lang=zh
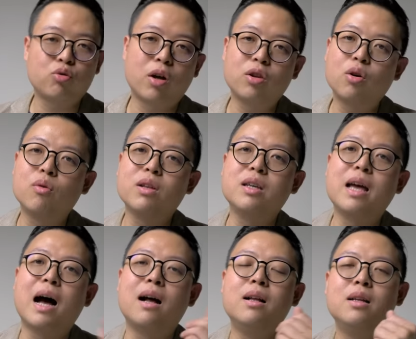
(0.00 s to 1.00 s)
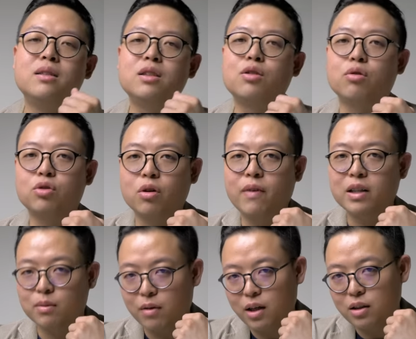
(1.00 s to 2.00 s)
穿透力啊这种手法
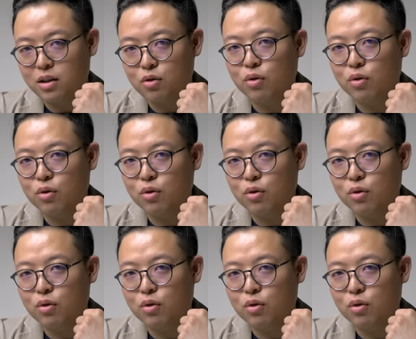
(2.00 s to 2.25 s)
怎么练习。